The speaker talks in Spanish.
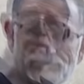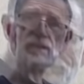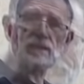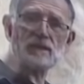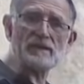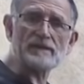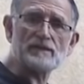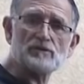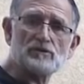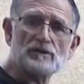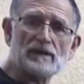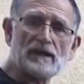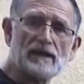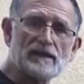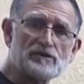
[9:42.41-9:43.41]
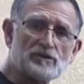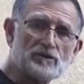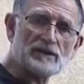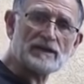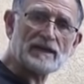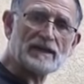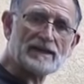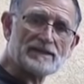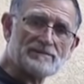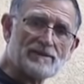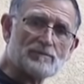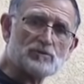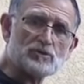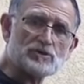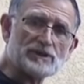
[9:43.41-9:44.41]
El resto de la electrónica la
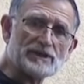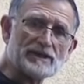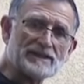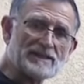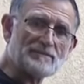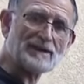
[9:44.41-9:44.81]
llevamos en esta